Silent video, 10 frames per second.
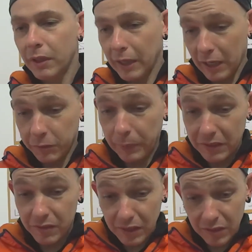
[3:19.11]
elas
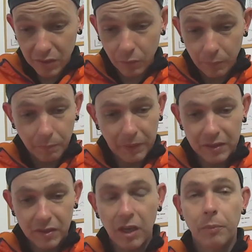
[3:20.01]
precisam
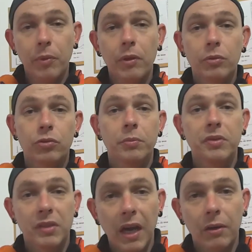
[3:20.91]
passar pelos
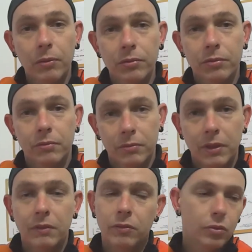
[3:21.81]
obstáculos, né?